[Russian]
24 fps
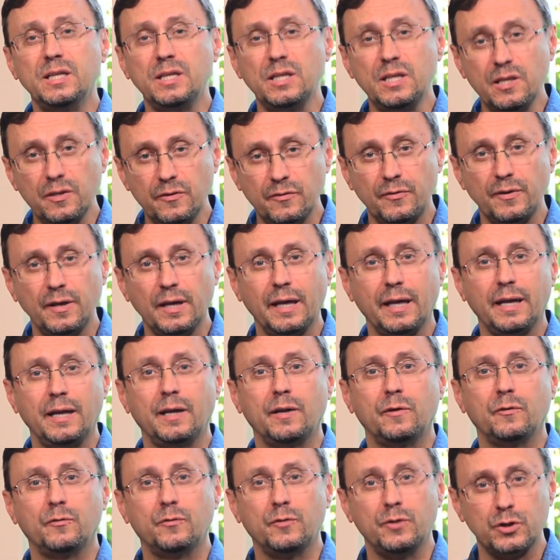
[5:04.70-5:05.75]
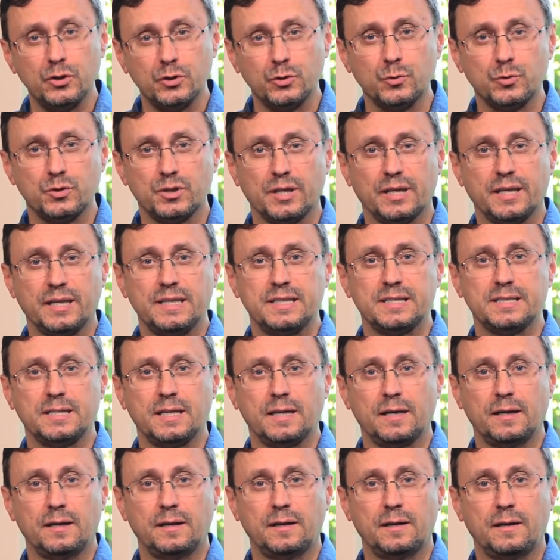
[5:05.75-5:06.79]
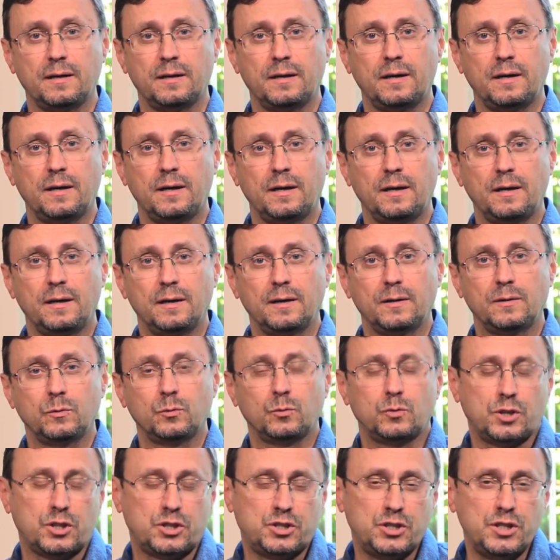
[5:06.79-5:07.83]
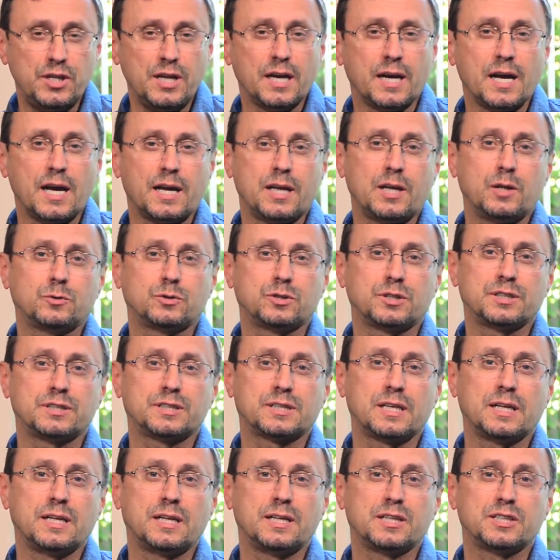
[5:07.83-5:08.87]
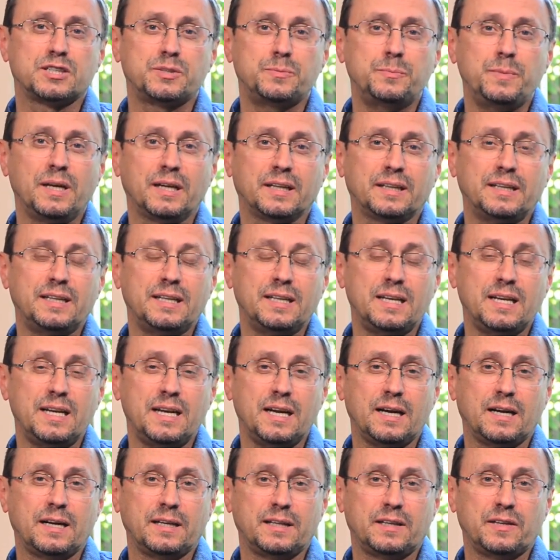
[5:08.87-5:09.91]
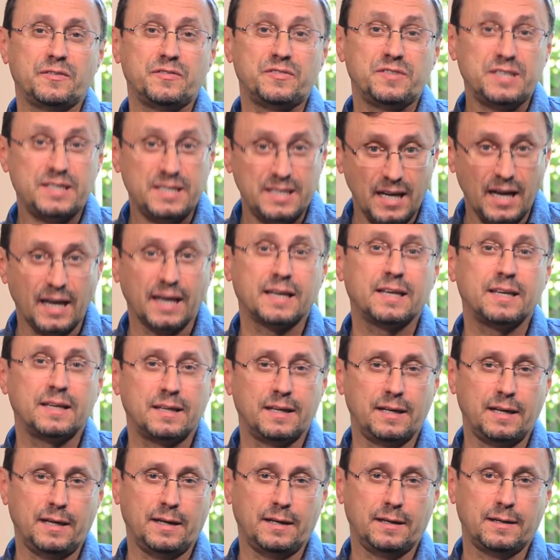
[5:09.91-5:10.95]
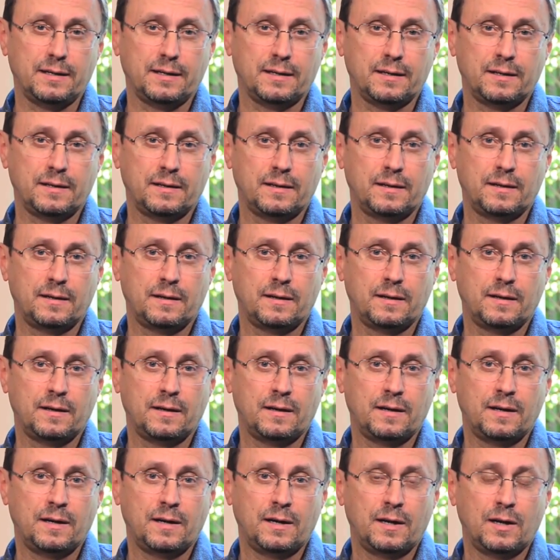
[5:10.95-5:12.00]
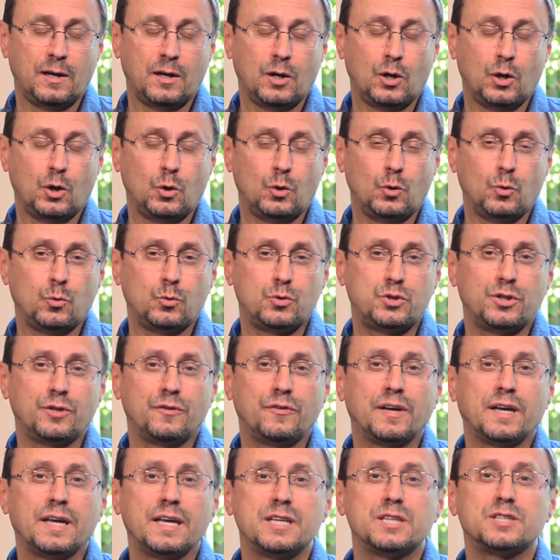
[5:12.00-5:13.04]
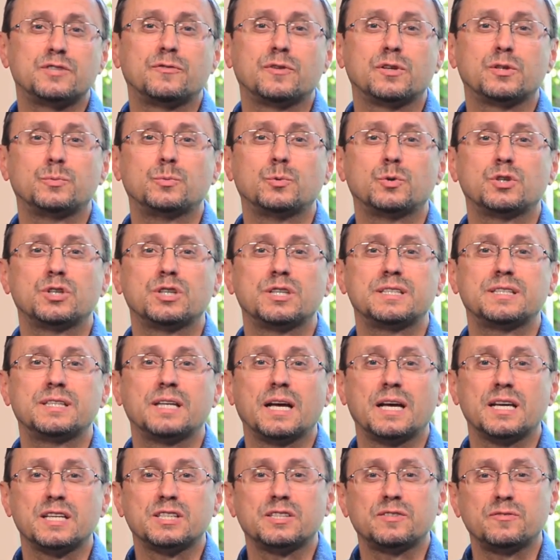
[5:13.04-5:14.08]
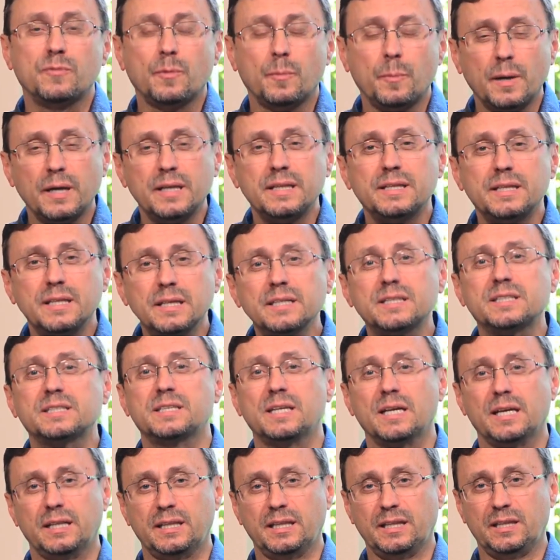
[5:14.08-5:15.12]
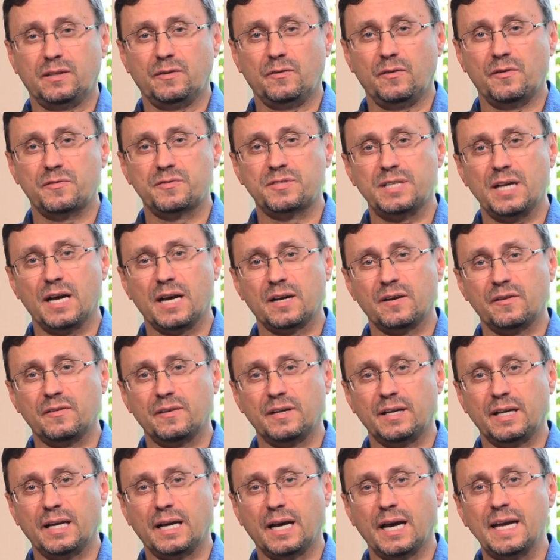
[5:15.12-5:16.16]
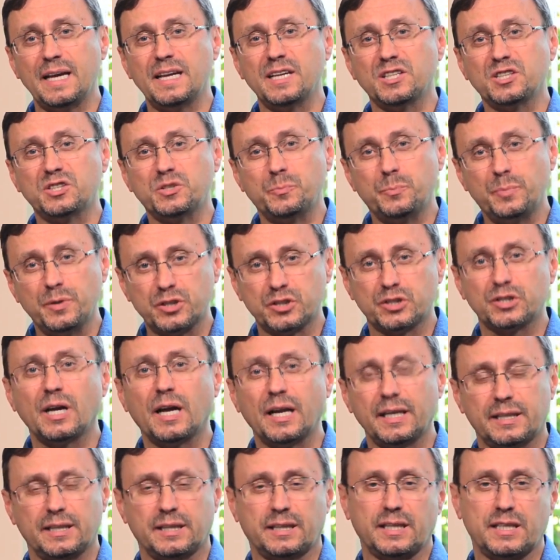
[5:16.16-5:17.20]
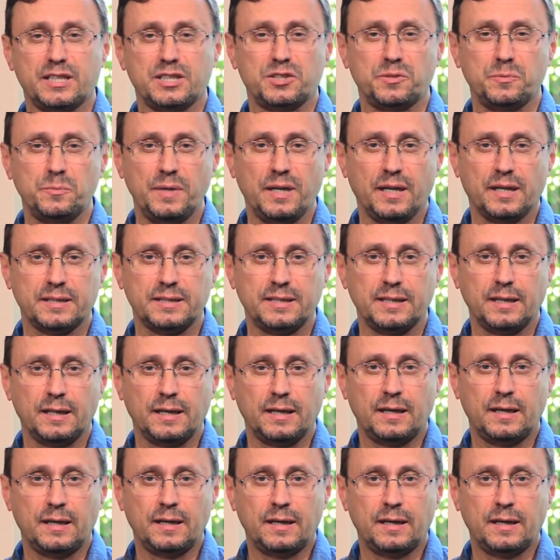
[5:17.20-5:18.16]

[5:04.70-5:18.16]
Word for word: неверие в Иисуса Христа. Ну, точнее, как я уже сказал, смертный грех – это всякий грех. Но у человека есть возможность освободиться от этого всякого греха и избежать этой смерти,